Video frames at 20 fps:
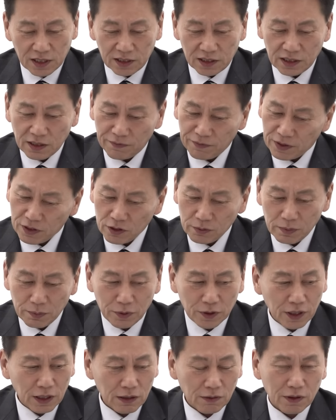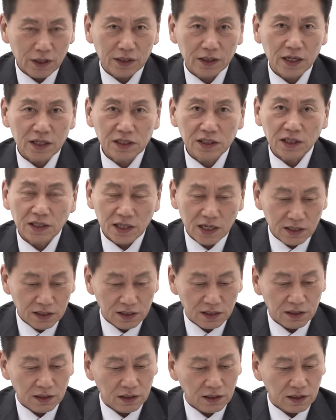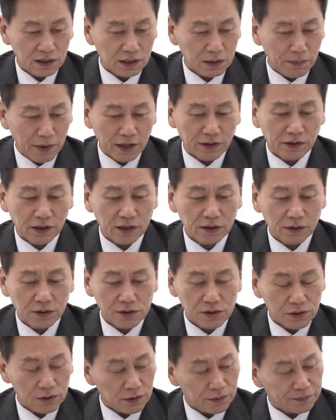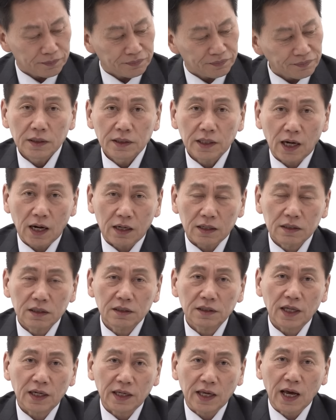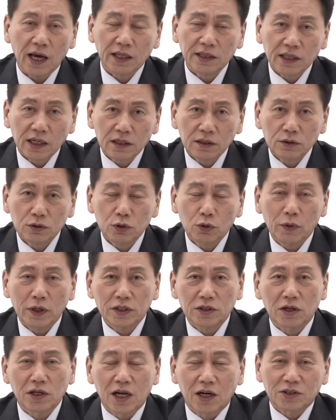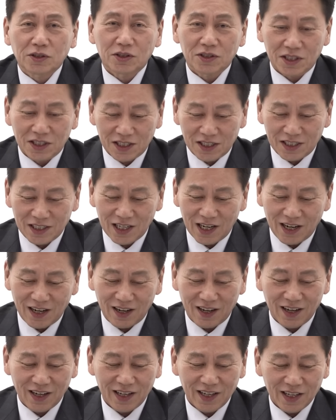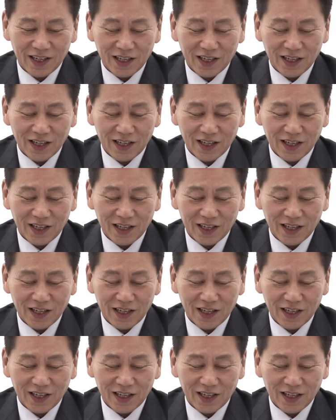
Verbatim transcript: 이게 팬덤의 변화라고 하는 게 시대상을 반영하는 거죠. 야, 그런데 개딸은 또 왜 전략적 지지냐?